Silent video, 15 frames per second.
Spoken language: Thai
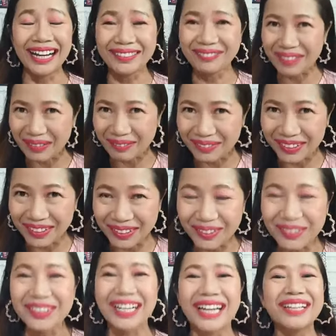ปรับลุก
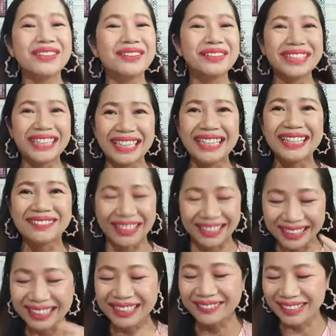ให้ดูดีกว่า
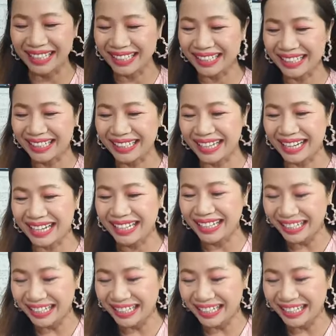เดิมแค่นั้นแหละคะ่ะ